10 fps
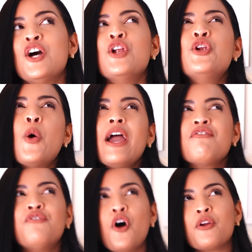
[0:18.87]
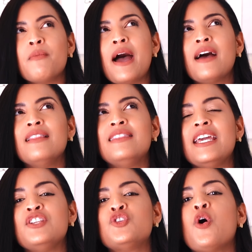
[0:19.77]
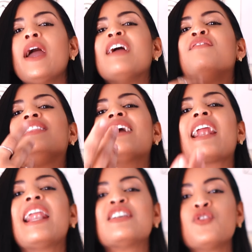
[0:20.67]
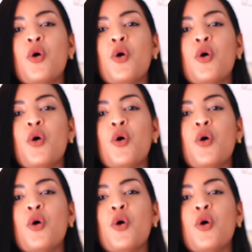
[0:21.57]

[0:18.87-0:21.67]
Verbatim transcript: No hay forma de yo evitar las